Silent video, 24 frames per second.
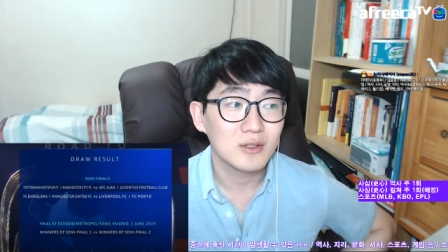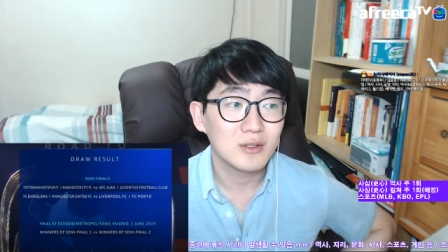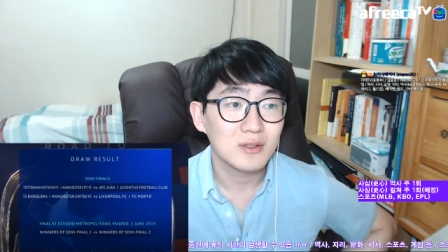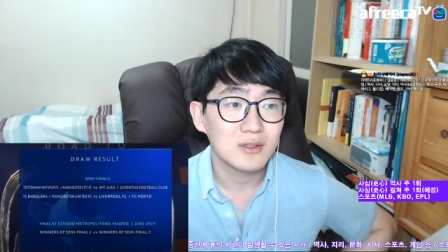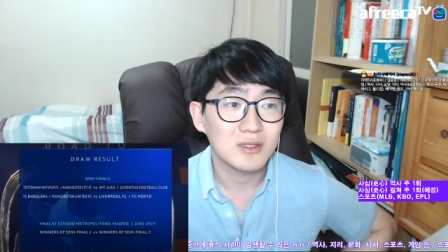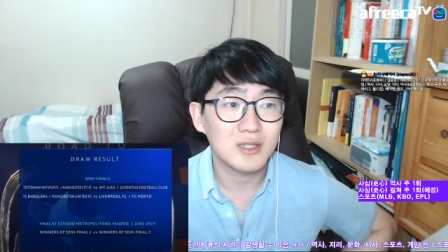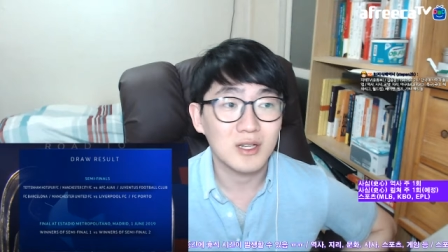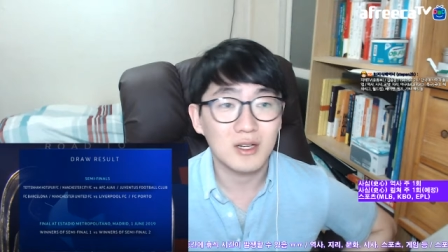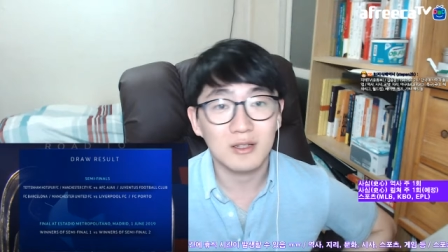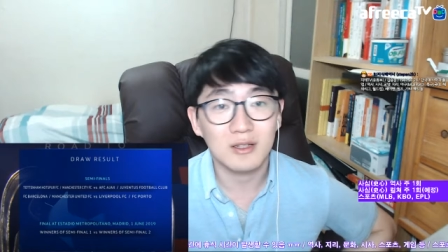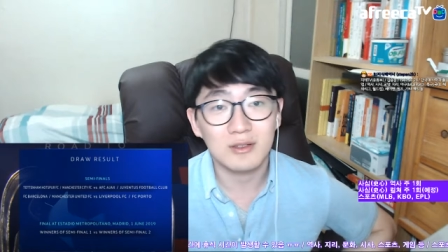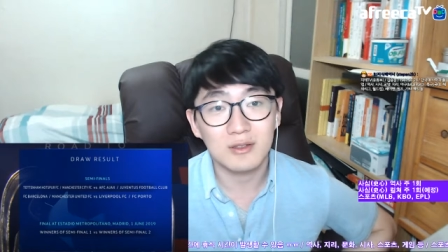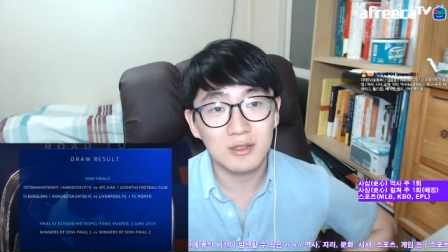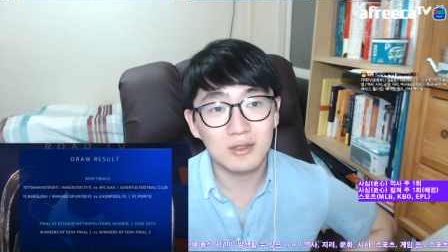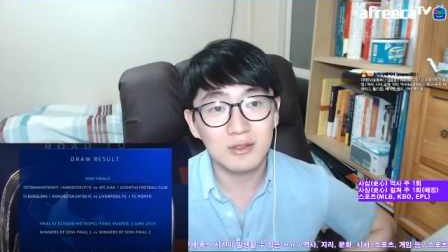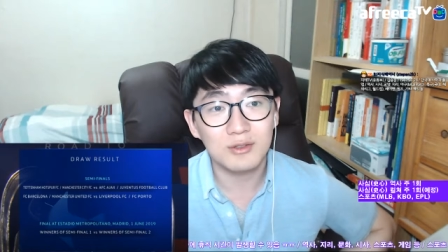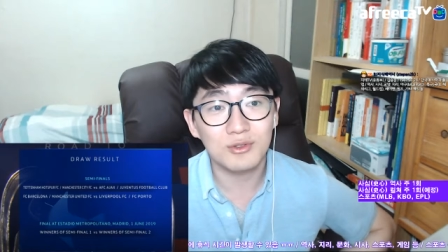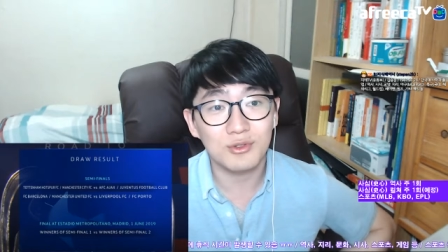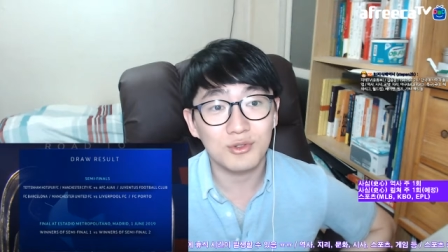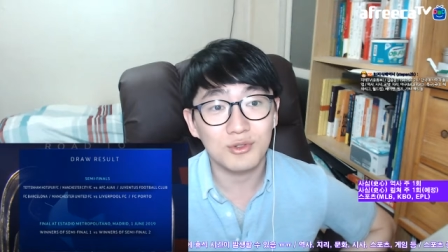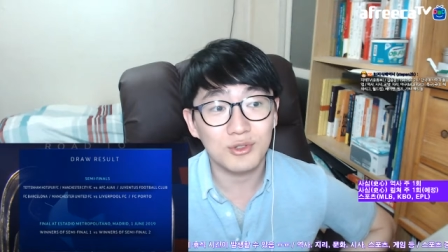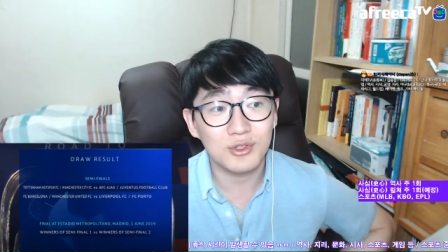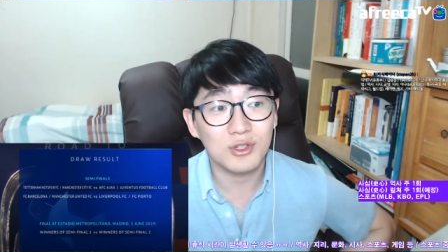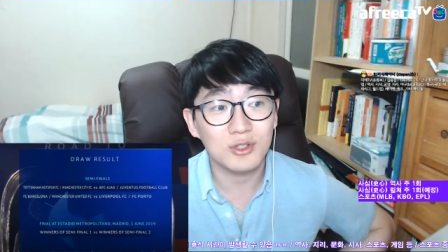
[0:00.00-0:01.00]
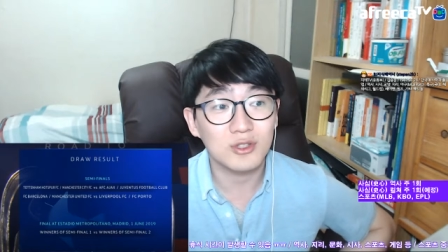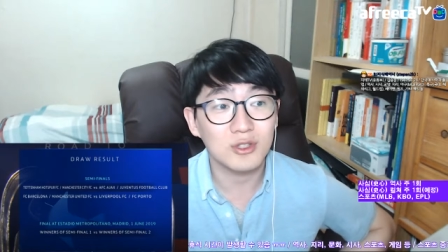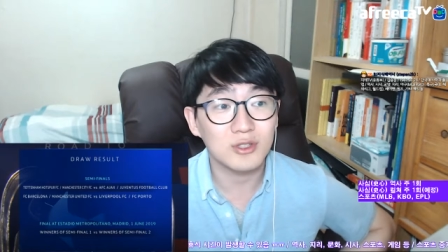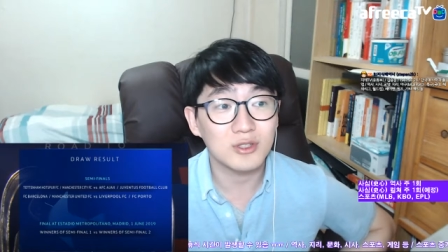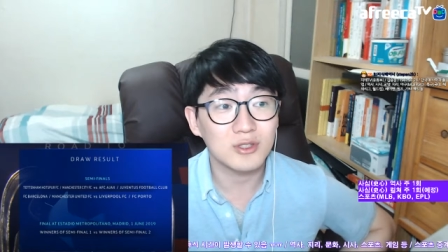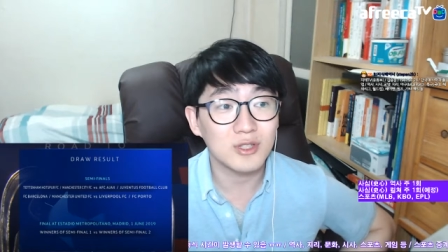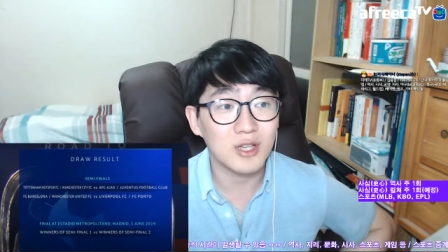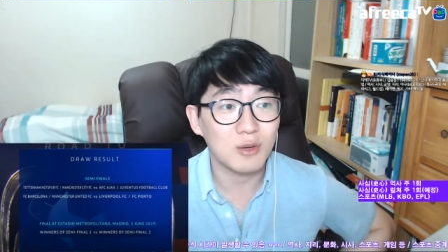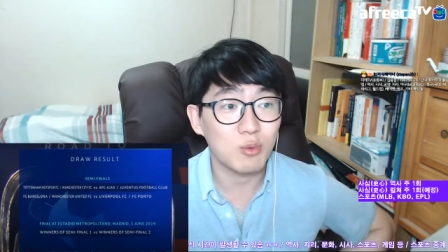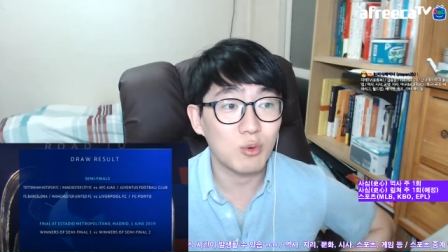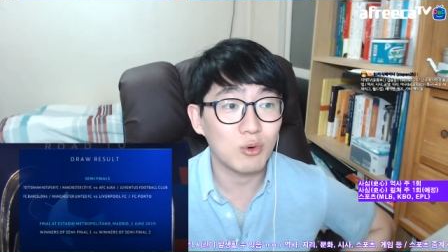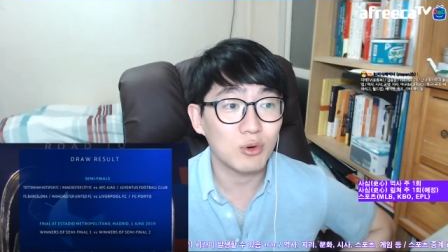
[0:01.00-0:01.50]
제가 틀 수 있을지는
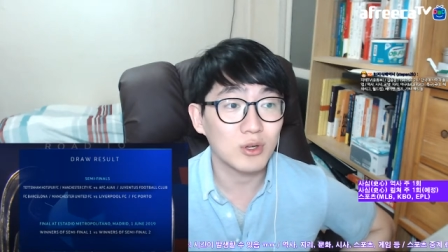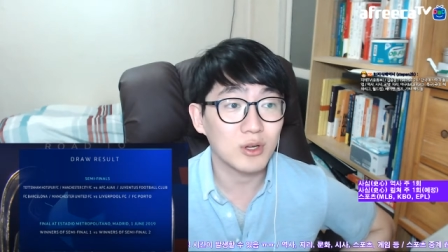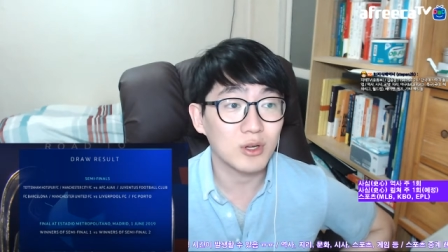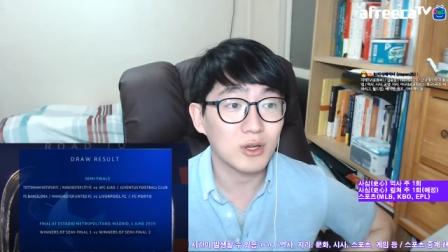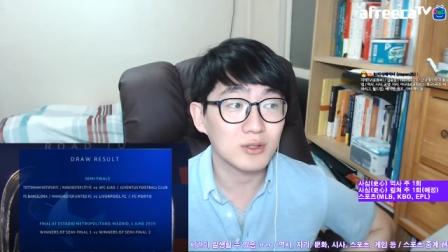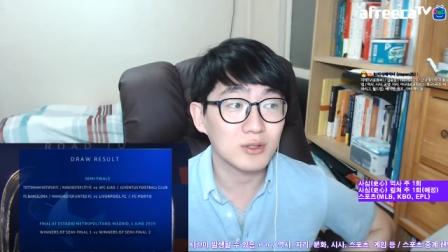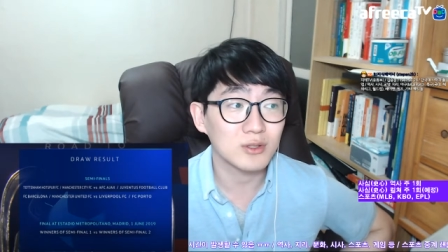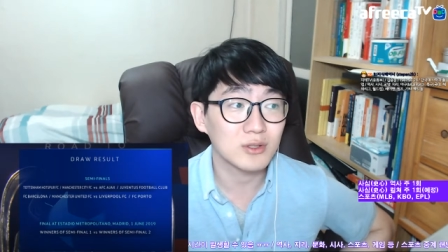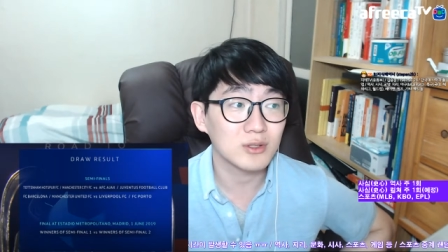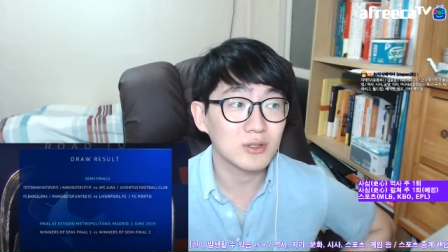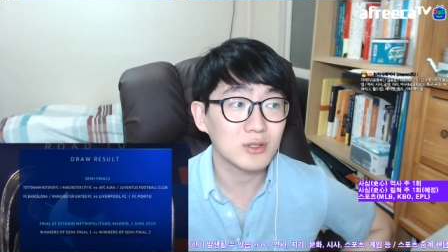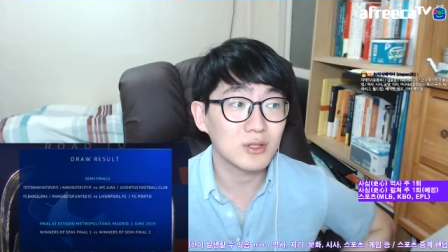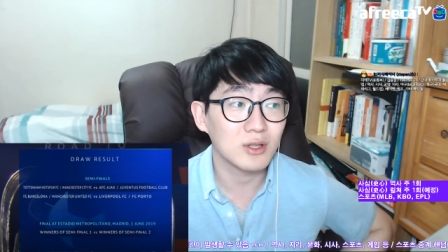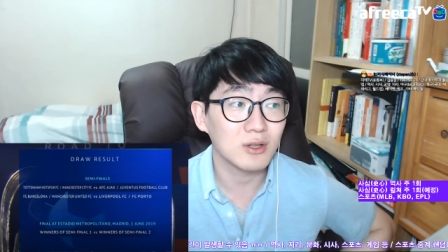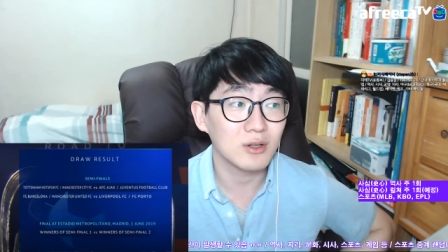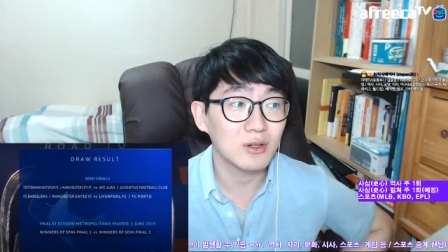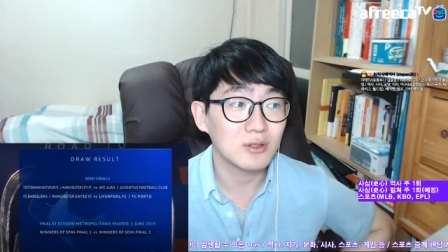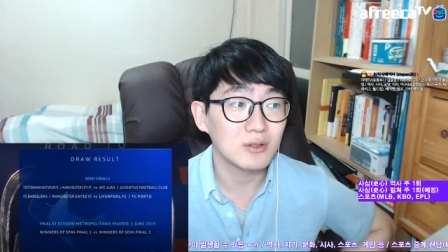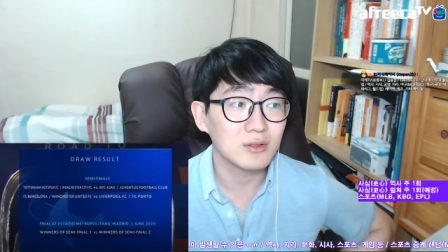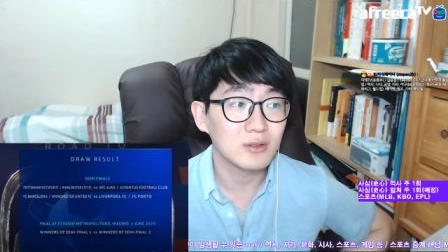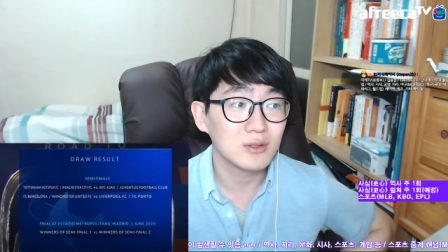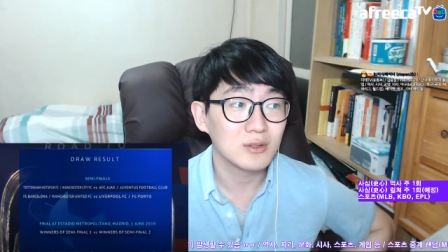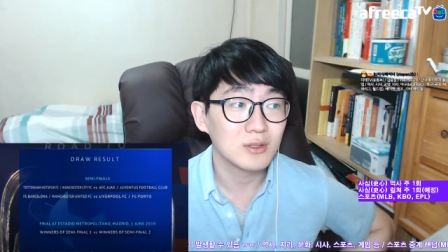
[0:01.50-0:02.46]
잘 모르겠어요.